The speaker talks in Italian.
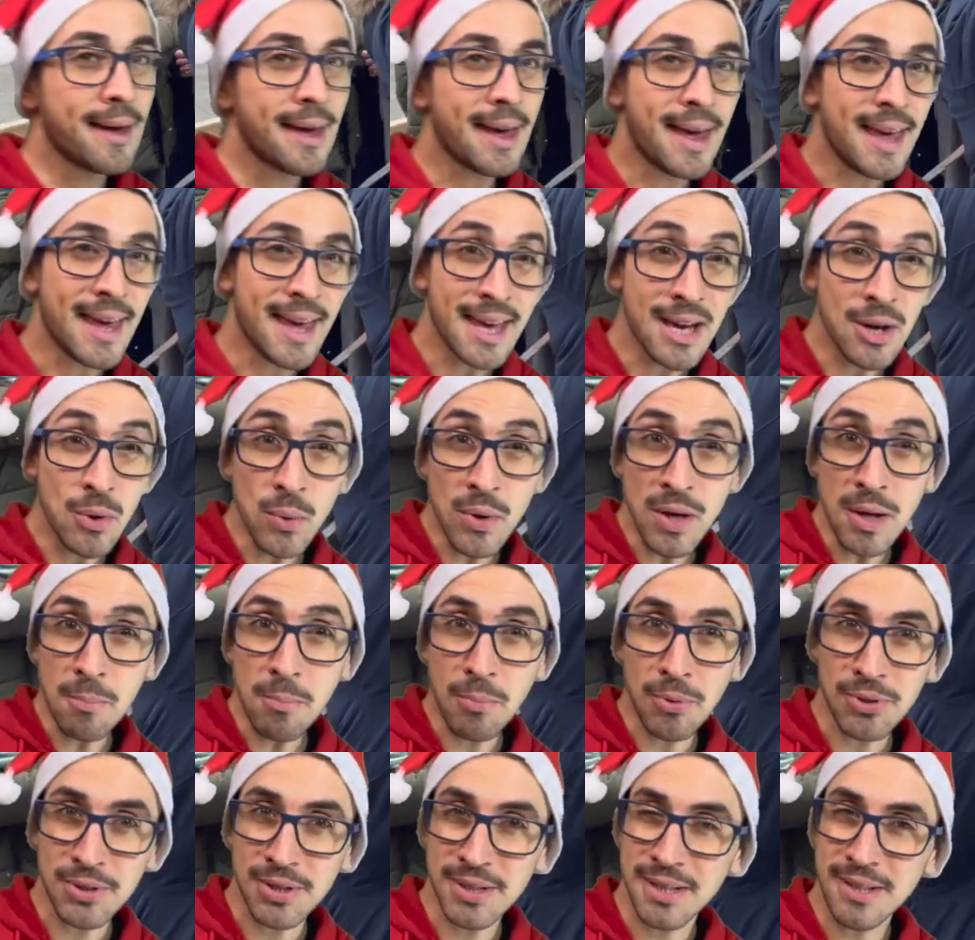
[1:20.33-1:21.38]
e qui
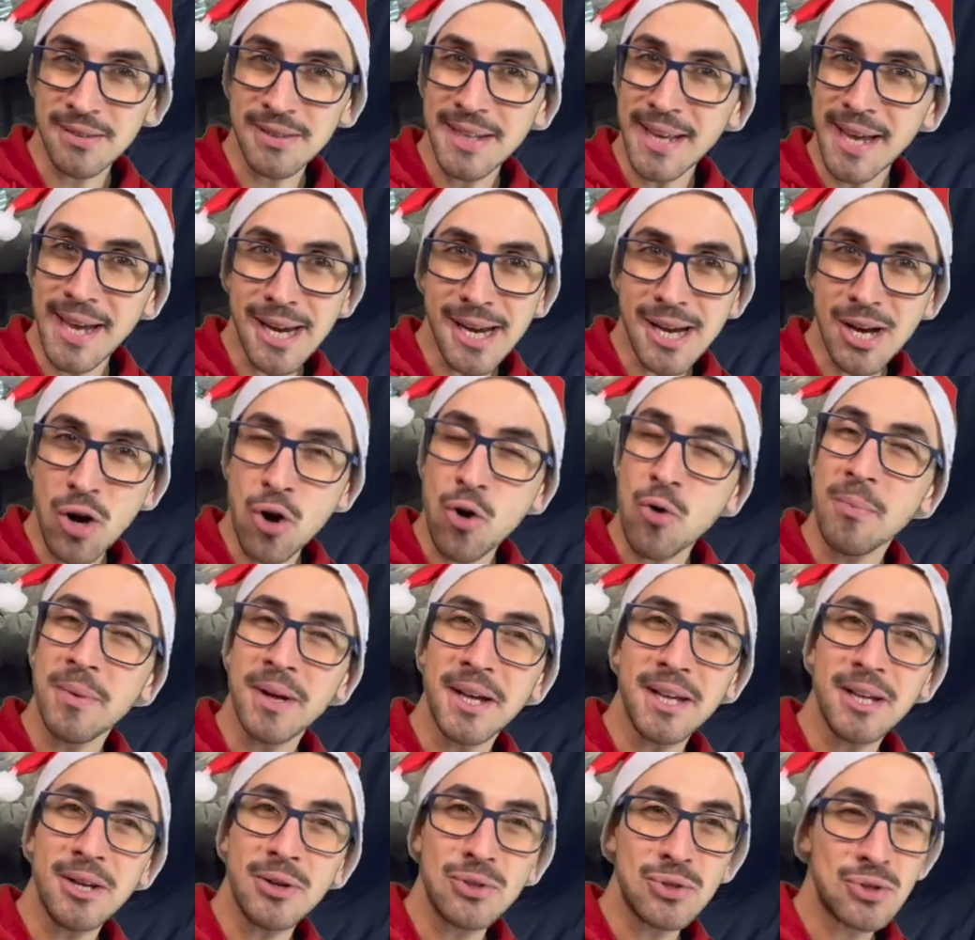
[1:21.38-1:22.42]
potete vedere come
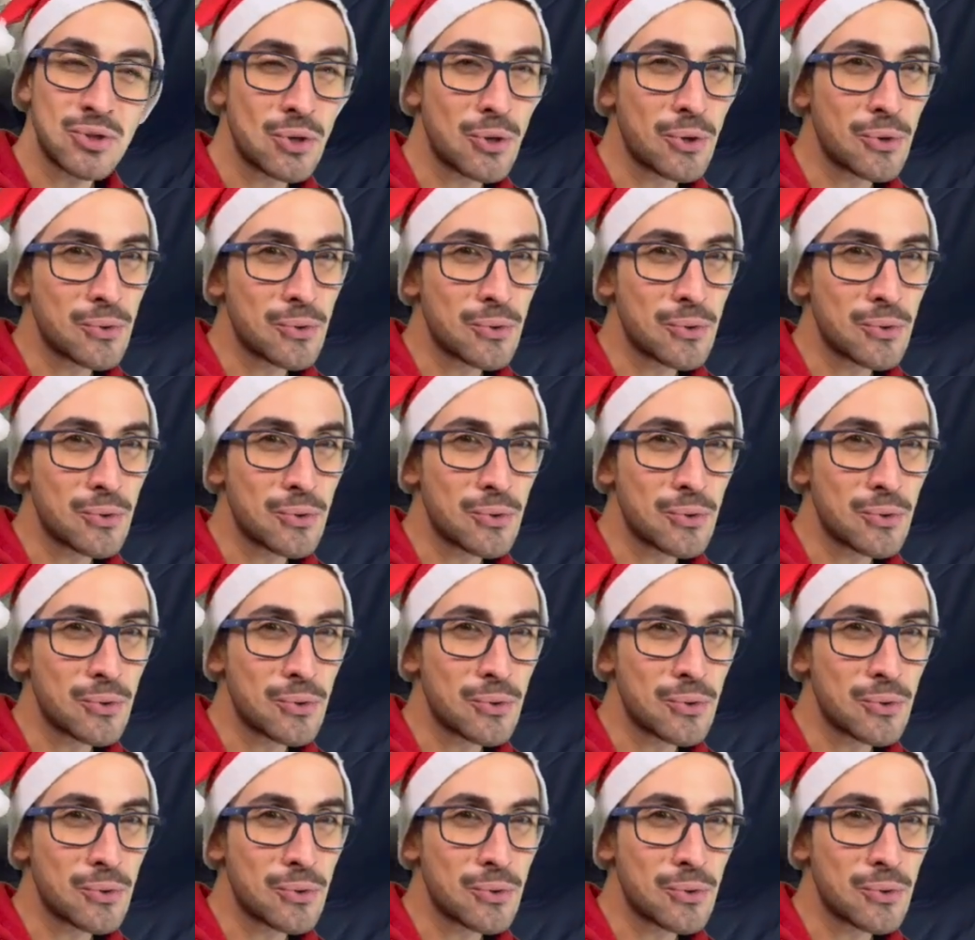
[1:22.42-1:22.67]
io sono